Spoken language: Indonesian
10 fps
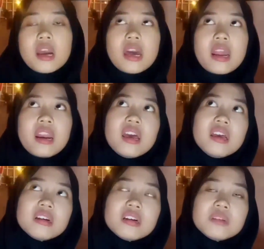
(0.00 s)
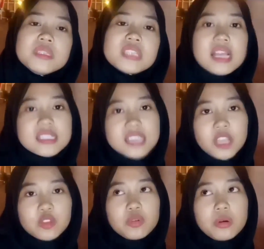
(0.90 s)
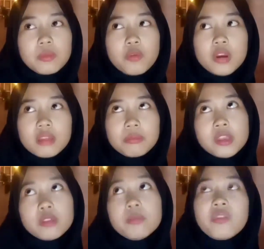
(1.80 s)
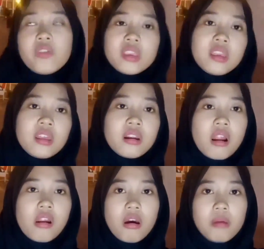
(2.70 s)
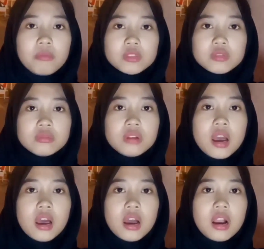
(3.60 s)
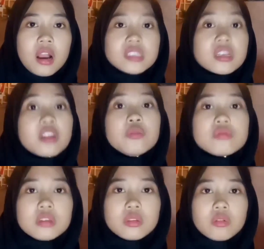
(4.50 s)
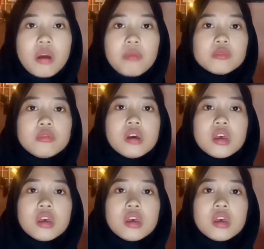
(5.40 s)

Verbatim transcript: karena uh, bisa aja itu membuat adminnya tuh berpikir kalau kamu itu nggak nggak serius gitu kamu tuh